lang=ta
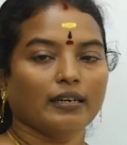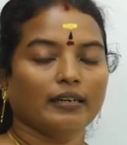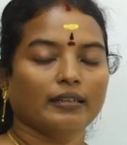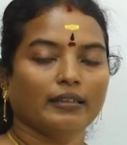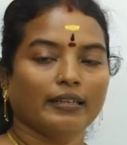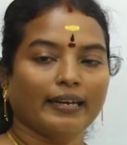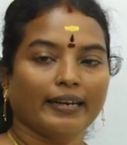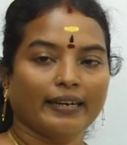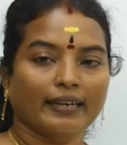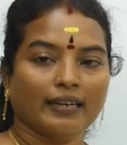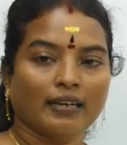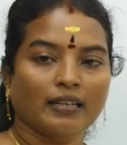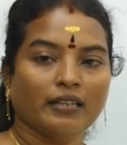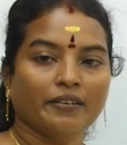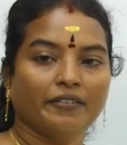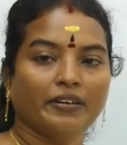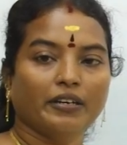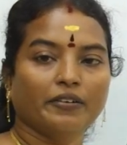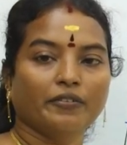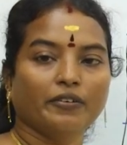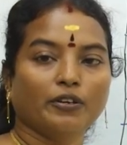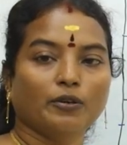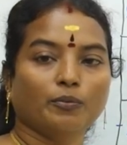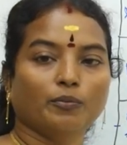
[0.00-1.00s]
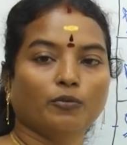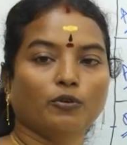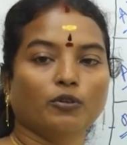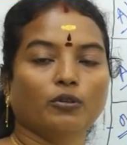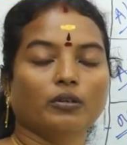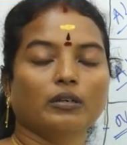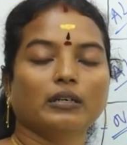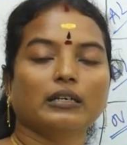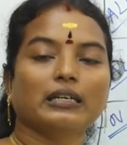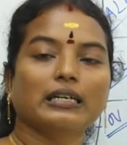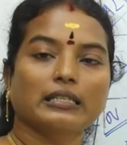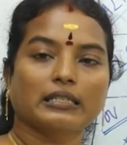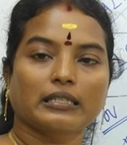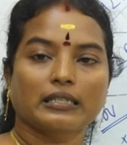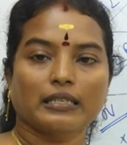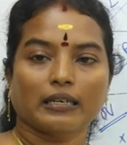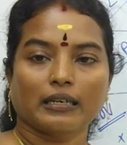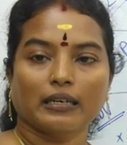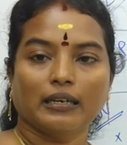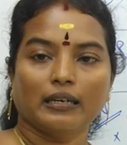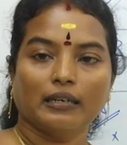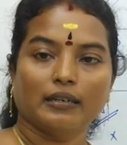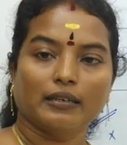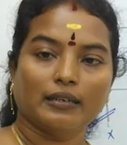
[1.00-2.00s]
இந்த எட்டாவது வீடு வரும்போது
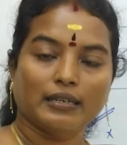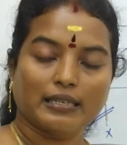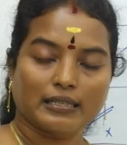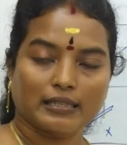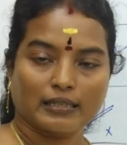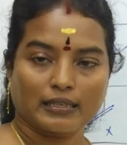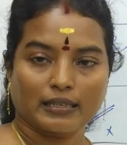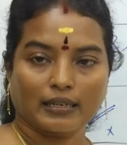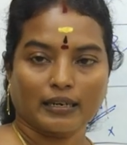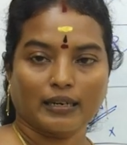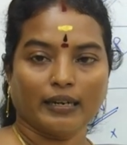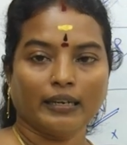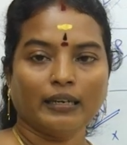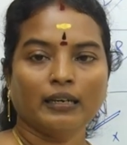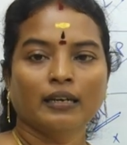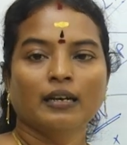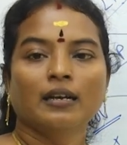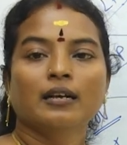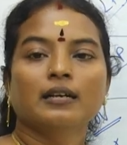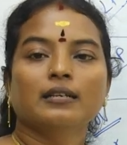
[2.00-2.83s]
கஷ்டங்கள் நஷ்டங்களை